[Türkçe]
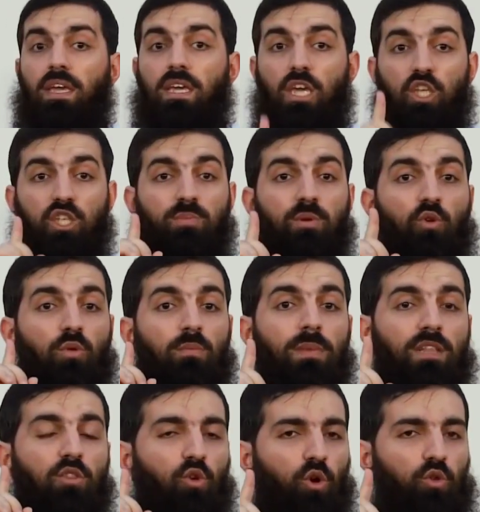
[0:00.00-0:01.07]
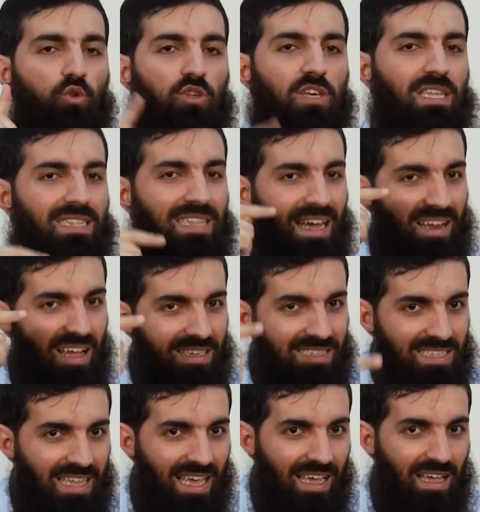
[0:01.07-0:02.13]
Hiçbir ümmet yoktur ki
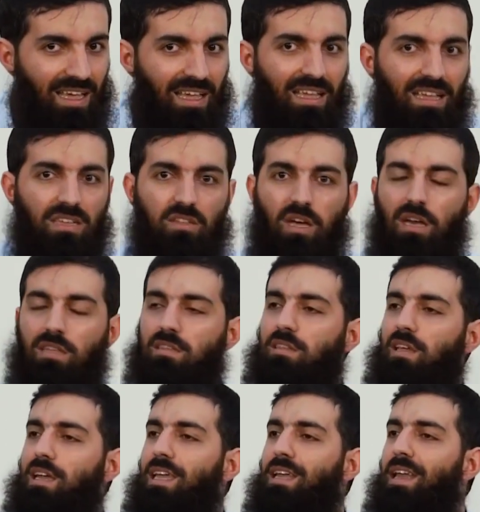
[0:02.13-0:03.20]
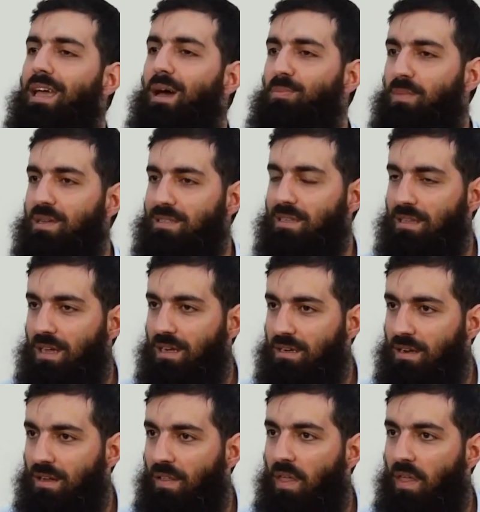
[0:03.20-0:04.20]
terazide, tartıda hile yapmasınlar.